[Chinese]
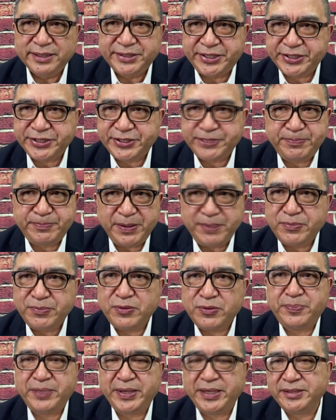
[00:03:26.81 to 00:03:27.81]
其实并
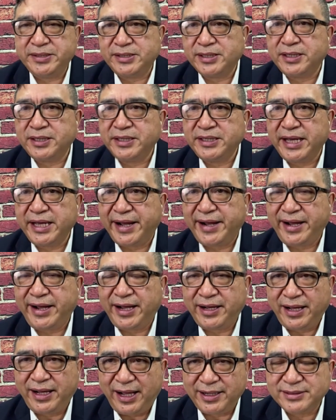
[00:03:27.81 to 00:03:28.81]
不比这个央
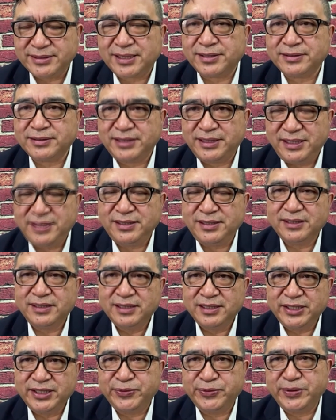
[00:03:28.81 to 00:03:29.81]
行行长低，
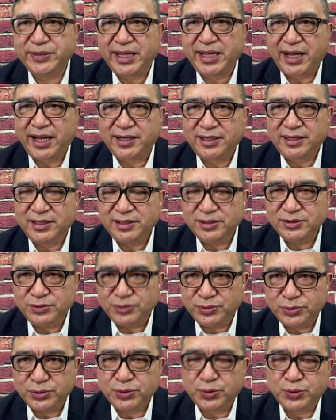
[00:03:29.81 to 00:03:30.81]
因为他
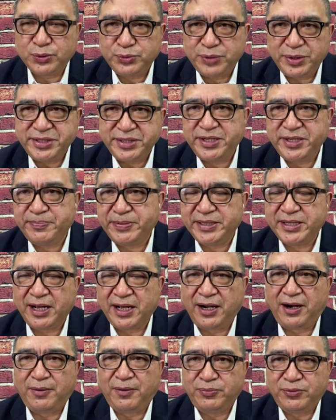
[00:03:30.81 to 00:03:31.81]
如果运气比较
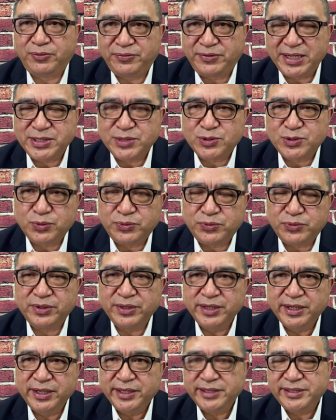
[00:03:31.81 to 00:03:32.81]
好，不犯错误，
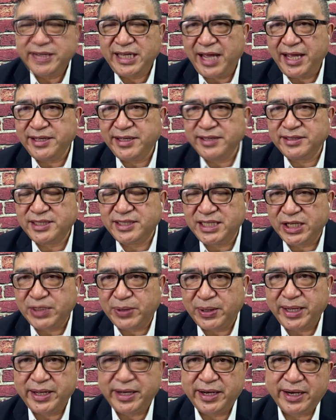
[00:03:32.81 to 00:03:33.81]
下一个阶
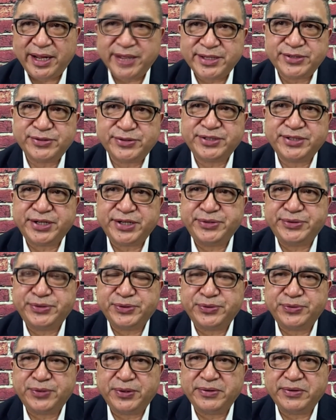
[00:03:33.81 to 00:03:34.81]
段那就是政治
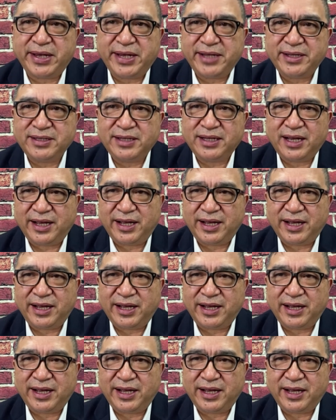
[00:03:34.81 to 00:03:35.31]
局委员